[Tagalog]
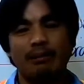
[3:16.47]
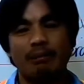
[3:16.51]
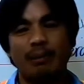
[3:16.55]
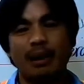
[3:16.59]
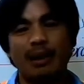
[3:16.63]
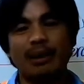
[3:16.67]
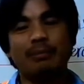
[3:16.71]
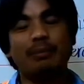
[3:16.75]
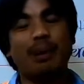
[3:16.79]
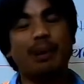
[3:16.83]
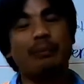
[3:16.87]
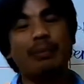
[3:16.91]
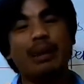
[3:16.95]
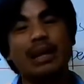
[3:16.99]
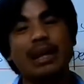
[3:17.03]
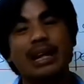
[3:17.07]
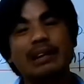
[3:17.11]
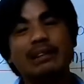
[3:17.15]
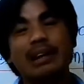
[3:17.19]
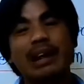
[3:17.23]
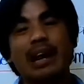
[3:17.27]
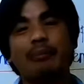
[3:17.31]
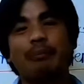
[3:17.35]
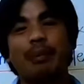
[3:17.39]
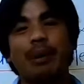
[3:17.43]
Mas
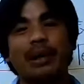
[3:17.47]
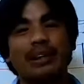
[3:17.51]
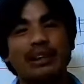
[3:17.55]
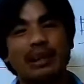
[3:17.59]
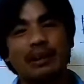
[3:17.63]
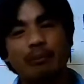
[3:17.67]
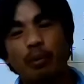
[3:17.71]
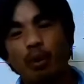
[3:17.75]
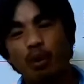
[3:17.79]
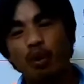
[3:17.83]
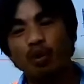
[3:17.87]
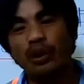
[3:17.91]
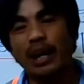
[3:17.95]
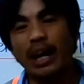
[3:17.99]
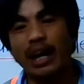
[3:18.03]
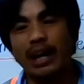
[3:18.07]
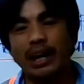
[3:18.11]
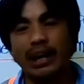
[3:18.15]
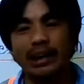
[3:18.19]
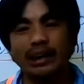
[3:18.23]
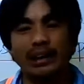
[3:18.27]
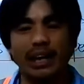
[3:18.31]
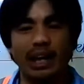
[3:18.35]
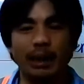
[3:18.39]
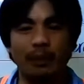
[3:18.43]
mabilis ang pagtibok ng
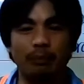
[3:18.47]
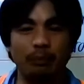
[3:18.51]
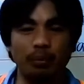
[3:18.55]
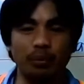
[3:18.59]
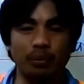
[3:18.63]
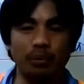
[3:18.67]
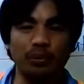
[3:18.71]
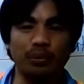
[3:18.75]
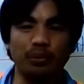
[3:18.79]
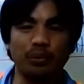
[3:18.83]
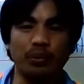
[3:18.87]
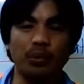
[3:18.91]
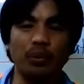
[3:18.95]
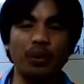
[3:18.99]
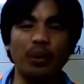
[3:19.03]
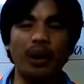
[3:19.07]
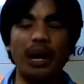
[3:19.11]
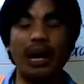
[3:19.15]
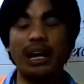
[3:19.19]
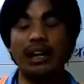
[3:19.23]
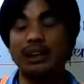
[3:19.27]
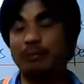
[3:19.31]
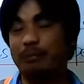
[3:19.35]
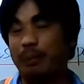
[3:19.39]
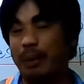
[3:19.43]
kanyang puso
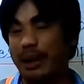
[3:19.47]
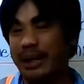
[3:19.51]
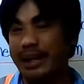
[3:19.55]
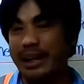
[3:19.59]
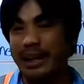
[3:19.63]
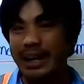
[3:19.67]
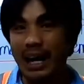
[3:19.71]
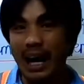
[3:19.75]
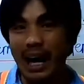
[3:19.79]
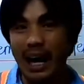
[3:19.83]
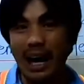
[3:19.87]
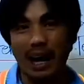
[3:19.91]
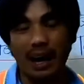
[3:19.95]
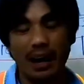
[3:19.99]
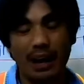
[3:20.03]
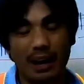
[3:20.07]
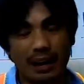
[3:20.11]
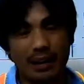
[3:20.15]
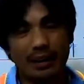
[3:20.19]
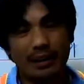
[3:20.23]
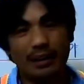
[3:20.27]
at paghinga.